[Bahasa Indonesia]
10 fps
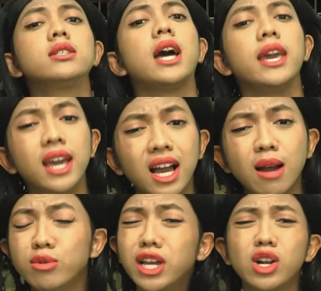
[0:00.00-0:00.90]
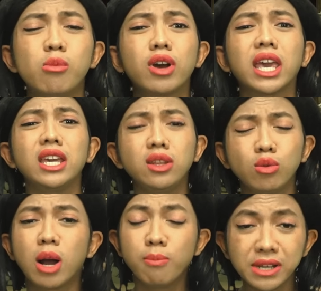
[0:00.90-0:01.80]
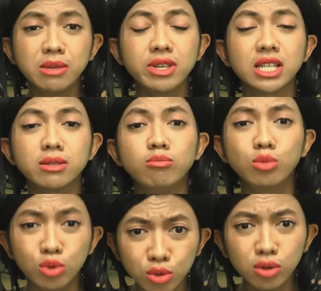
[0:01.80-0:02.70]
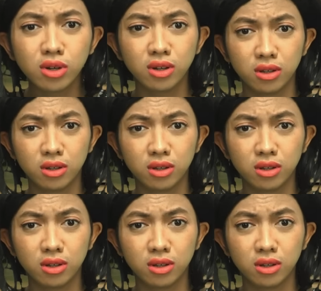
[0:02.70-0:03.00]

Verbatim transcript: Sayang, kamu jangan ngomong kayak gitu. Kamu pasti bisa sembuh.